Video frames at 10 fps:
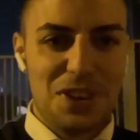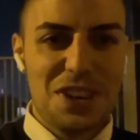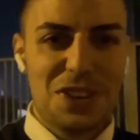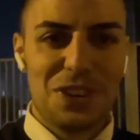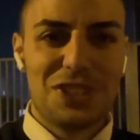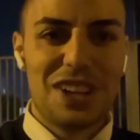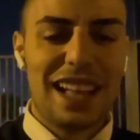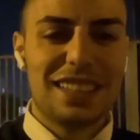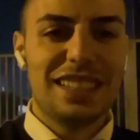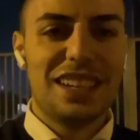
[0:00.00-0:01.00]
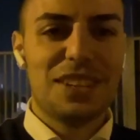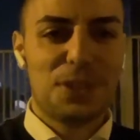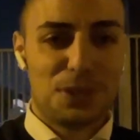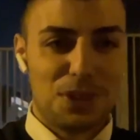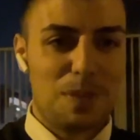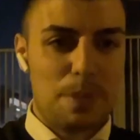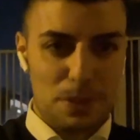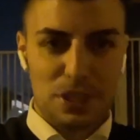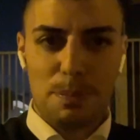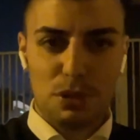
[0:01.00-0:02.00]
incrociati nel corso del
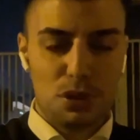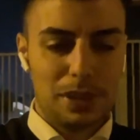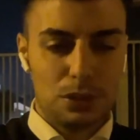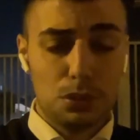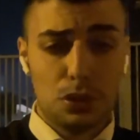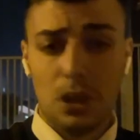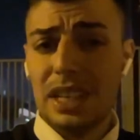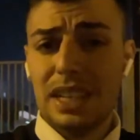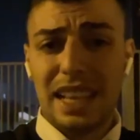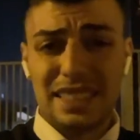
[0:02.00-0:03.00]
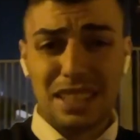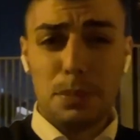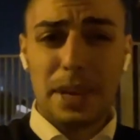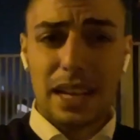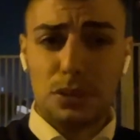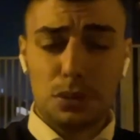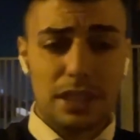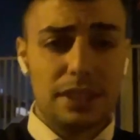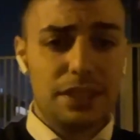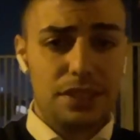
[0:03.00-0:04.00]
primo tempo soprattutto, è stato beccato
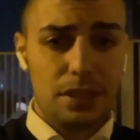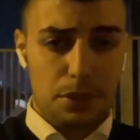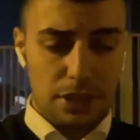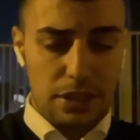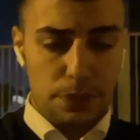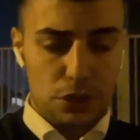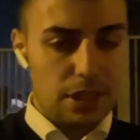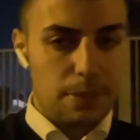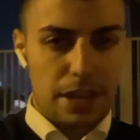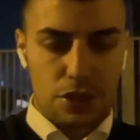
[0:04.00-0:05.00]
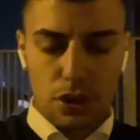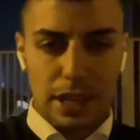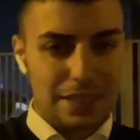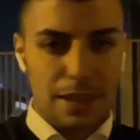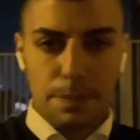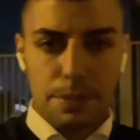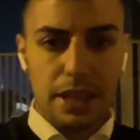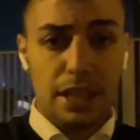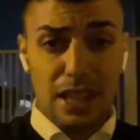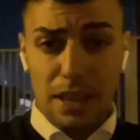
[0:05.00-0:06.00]
tantissimo dai tifosi del Barcellona,
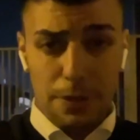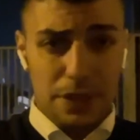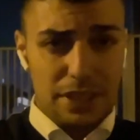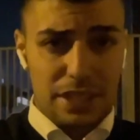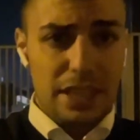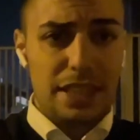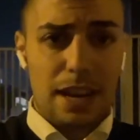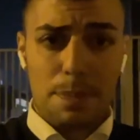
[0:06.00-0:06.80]
sempre fischi dal